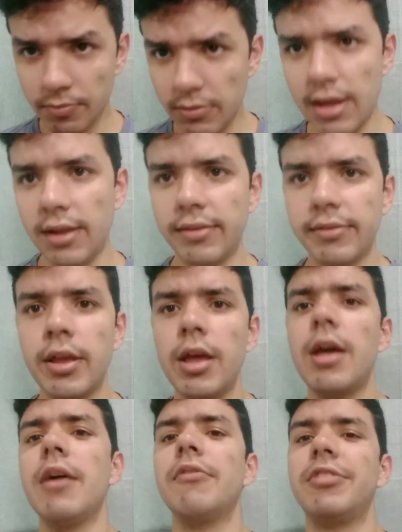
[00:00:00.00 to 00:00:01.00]
deles?
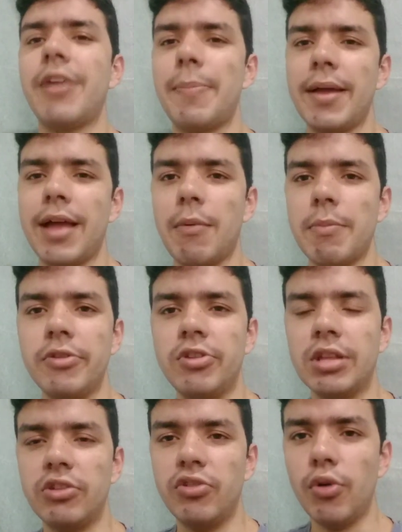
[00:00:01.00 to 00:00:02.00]
Você vai pegar uma
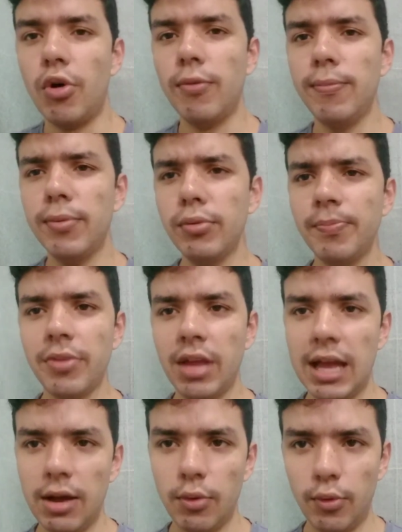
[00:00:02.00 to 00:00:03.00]
medida de ombro
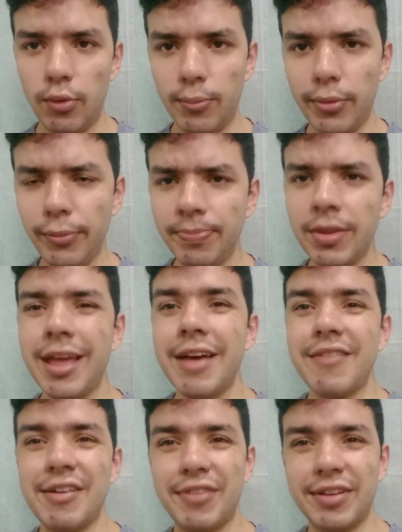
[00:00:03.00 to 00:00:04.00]
a ombro
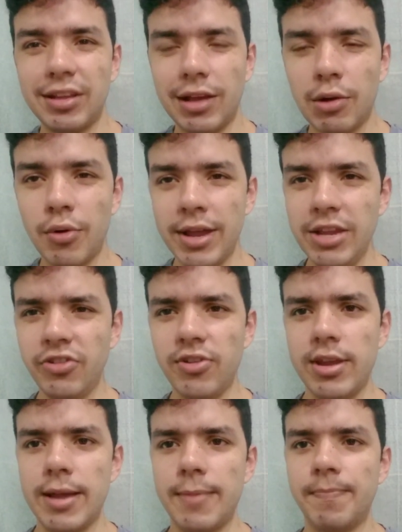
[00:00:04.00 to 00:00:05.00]
vai fazer a
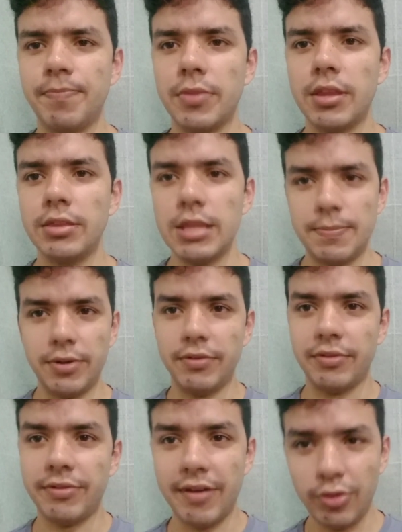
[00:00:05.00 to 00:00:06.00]
correntinha. Depois
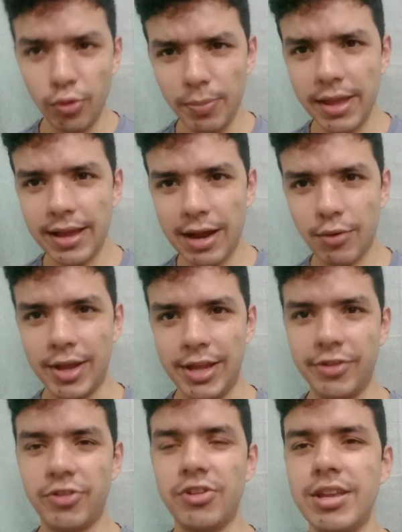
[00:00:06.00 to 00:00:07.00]
você vai duplicar a
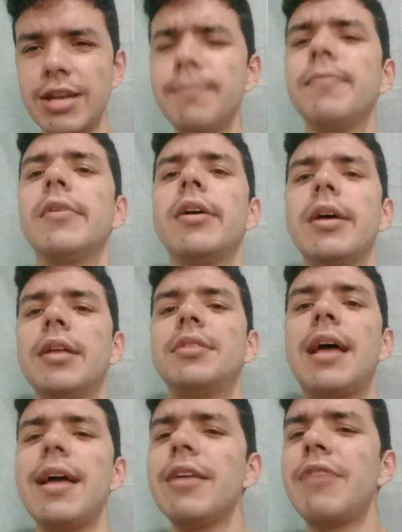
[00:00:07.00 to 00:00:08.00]
correntinha,
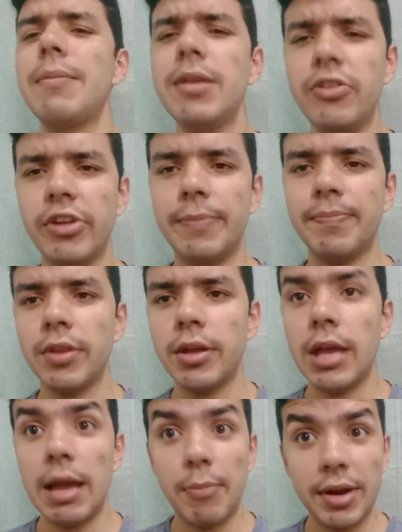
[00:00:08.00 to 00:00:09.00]
né? E vai medir.
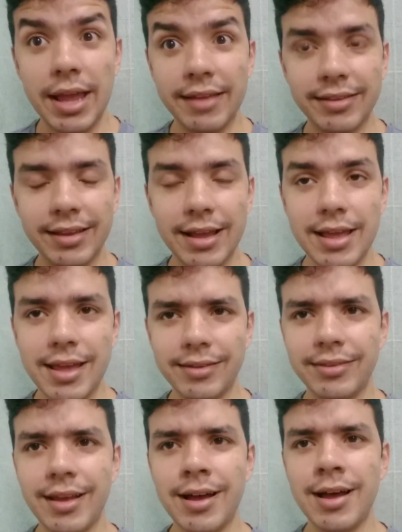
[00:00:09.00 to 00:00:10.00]
Porque essa,
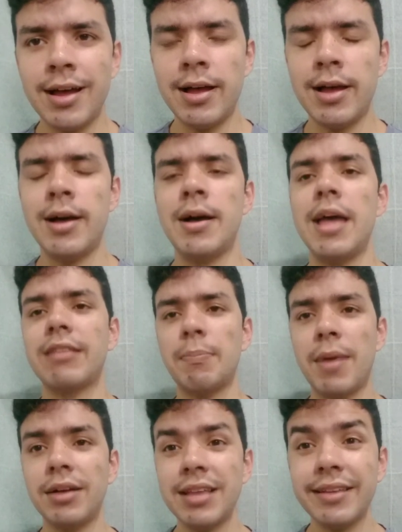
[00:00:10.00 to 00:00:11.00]
essa, essa
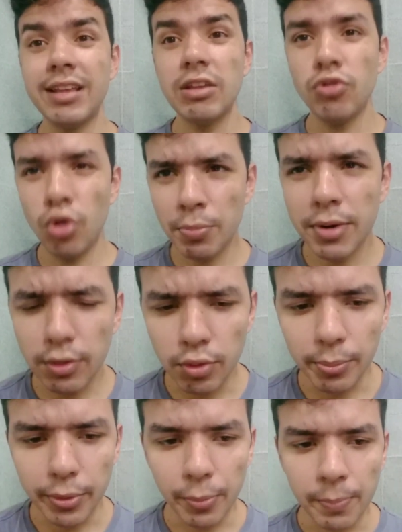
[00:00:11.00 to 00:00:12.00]
pala tem que ser de ombro a
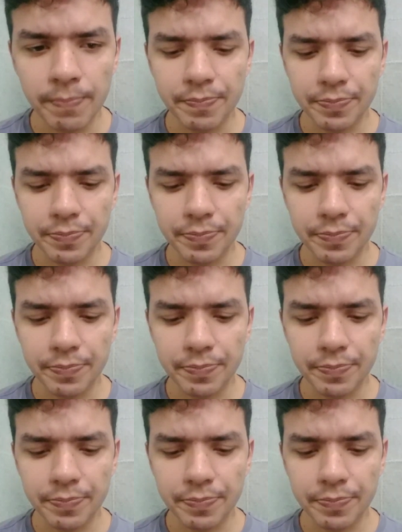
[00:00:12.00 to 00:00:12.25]
ombro.